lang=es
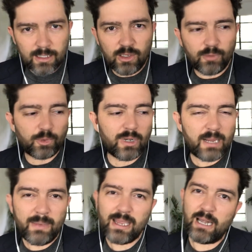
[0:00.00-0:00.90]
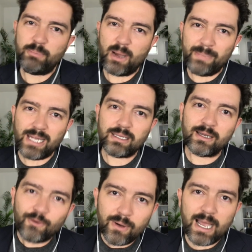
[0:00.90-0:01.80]
niño problema y el papá se
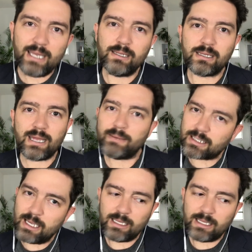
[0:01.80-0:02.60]
enoja y dice, ¿sabes qué?